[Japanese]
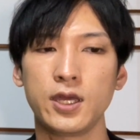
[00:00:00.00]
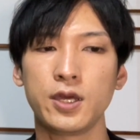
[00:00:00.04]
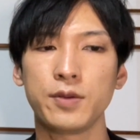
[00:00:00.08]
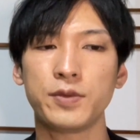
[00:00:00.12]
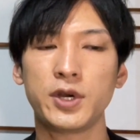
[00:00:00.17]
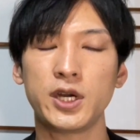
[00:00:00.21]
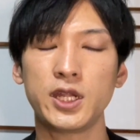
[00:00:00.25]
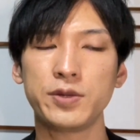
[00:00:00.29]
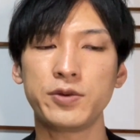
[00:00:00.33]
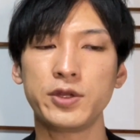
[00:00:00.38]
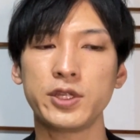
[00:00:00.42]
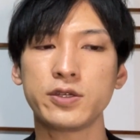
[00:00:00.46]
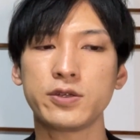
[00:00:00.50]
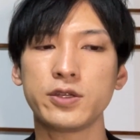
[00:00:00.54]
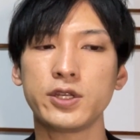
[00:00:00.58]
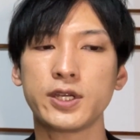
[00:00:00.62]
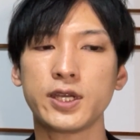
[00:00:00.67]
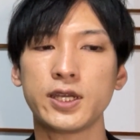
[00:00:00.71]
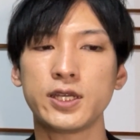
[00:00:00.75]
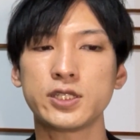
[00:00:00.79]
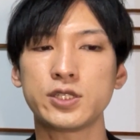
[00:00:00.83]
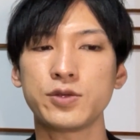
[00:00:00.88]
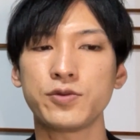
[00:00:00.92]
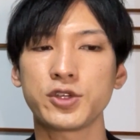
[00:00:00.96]
パラボリックに
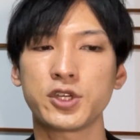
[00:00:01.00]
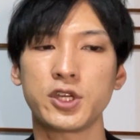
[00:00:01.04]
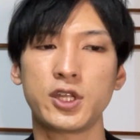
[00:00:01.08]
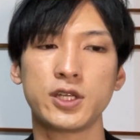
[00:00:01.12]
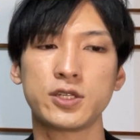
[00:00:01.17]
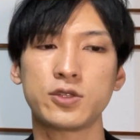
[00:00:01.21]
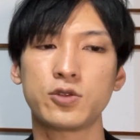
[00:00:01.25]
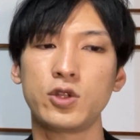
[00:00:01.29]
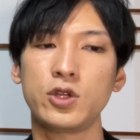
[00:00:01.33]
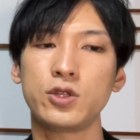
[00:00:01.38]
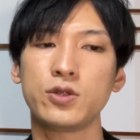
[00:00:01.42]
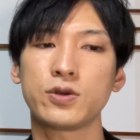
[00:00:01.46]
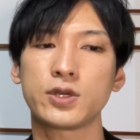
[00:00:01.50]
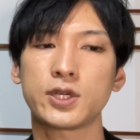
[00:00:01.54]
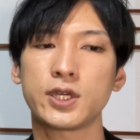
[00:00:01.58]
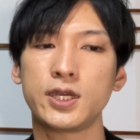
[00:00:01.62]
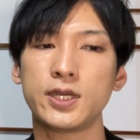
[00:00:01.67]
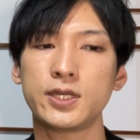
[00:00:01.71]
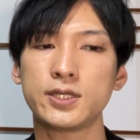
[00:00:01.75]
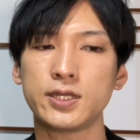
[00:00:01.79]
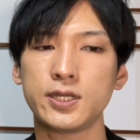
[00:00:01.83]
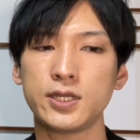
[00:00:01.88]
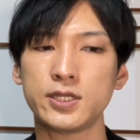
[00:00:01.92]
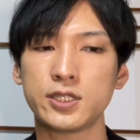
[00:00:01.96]
関しても下落トレンドを
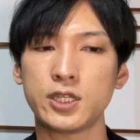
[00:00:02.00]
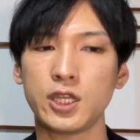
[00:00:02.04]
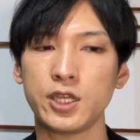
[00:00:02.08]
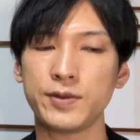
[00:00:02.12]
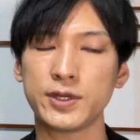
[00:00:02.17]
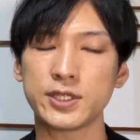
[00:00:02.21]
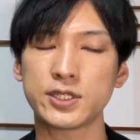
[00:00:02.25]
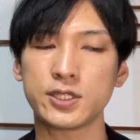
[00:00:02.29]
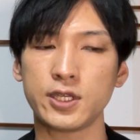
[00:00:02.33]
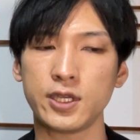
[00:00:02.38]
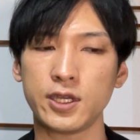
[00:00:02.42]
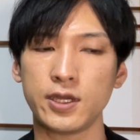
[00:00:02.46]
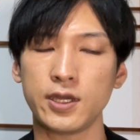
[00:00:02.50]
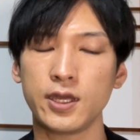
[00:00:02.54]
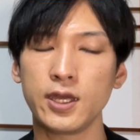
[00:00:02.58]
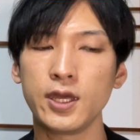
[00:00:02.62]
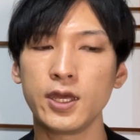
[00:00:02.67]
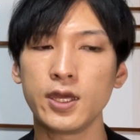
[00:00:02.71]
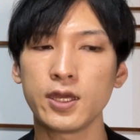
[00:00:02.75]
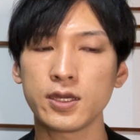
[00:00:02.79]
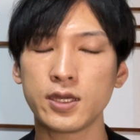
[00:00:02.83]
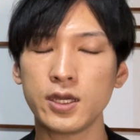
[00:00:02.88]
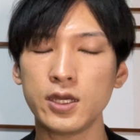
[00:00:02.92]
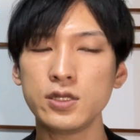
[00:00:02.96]
形成していますし、
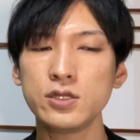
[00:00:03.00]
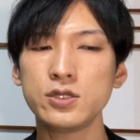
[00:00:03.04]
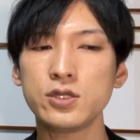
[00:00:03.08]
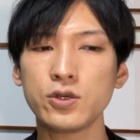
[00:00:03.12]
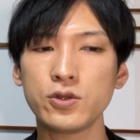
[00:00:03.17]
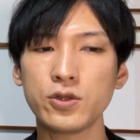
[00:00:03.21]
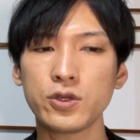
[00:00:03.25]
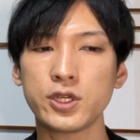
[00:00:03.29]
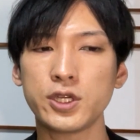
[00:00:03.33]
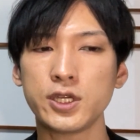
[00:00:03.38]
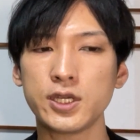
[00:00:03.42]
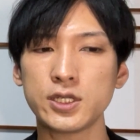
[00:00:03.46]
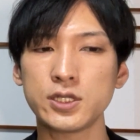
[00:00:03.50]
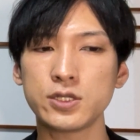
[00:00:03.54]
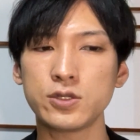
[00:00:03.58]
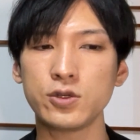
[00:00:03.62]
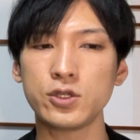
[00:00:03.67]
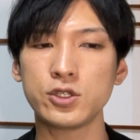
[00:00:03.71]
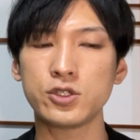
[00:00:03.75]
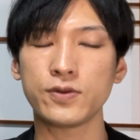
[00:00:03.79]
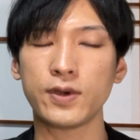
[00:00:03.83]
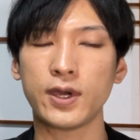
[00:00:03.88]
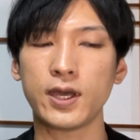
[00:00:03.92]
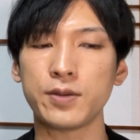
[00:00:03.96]
現状の日足の位
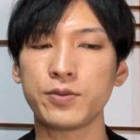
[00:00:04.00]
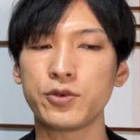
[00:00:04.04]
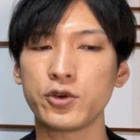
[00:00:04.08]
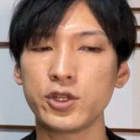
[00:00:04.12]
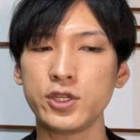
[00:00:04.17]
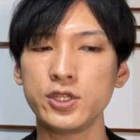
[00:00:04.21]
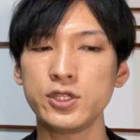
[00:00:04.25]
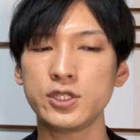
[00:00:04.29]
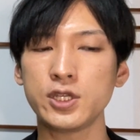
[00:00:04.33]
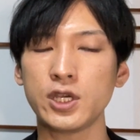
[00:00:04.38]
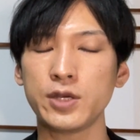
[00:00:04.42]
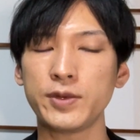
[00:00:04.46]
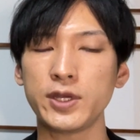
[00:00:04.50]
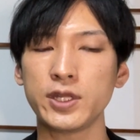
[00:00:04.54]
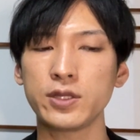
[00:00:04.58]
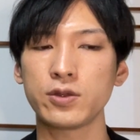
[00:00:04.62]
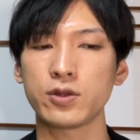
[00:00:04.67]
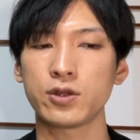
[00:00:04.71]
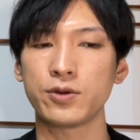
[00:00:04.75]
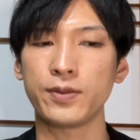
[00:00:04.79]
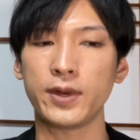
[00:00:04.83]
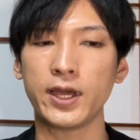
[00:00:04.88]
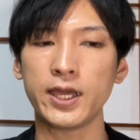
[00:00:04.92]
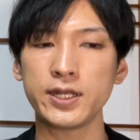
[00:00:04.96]
置はボリンジャーバンド
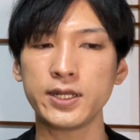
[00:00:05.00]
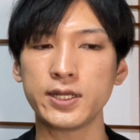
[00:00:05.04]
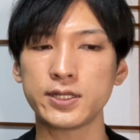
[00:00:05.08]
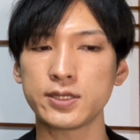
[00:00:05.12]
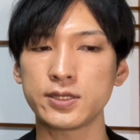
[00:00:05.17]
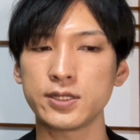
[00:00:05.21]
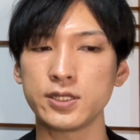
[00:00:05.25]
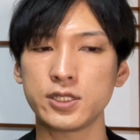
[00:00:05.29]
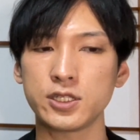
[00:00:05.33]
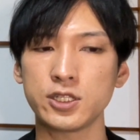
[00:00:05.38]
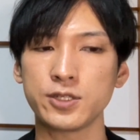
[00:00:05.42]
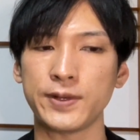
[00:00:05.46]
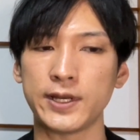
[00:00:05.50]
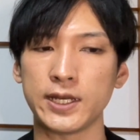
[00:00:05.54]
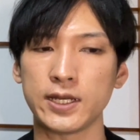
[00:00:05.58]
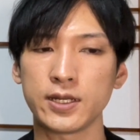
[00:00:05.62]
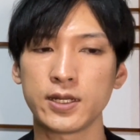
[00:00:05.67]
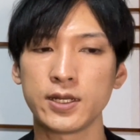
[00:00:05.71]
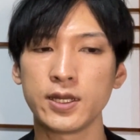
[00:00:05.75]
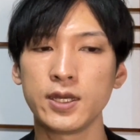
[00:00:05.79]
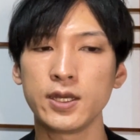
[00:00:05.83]
のマイナスにシグマ。